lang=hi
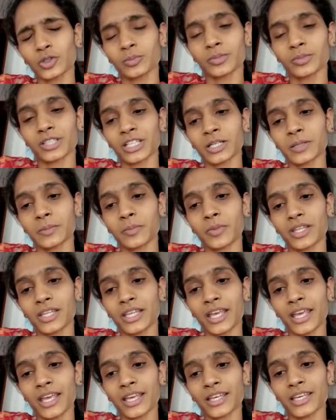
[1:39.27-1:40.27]
मतलब
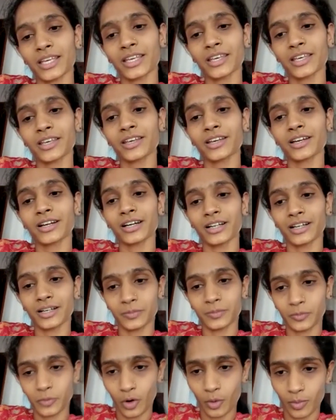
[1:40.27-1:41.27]
ये कि
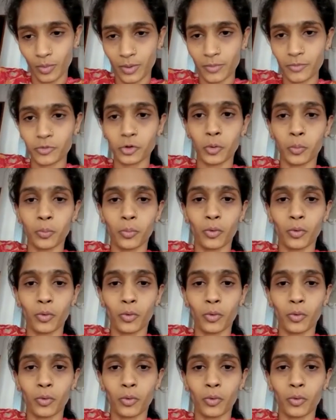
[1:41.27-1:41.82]
प्रॉब्लम्स तो